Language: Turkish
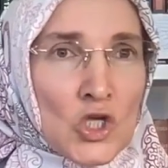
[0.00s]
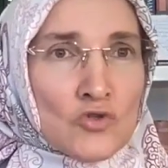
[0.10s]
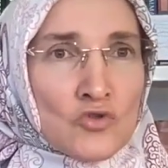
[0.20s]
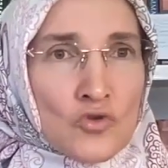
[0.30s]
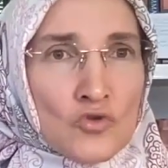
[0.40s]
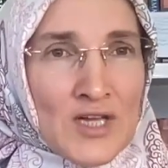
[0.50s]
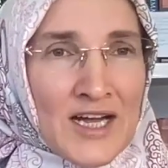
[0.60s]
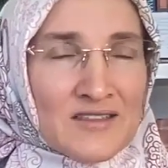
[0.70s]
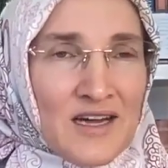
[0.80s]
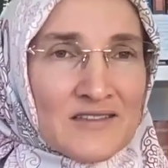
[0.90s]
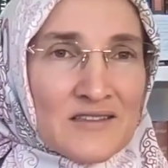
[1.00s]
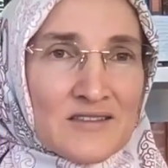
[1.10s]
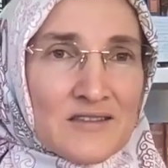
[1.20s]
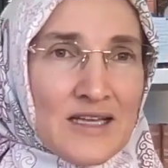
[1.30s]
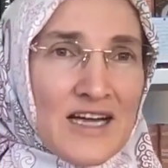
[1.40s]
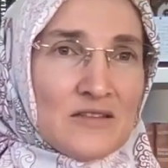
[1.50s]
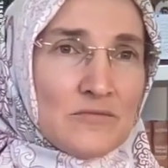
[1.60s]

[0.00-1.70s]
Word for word: sözlerde anlatılan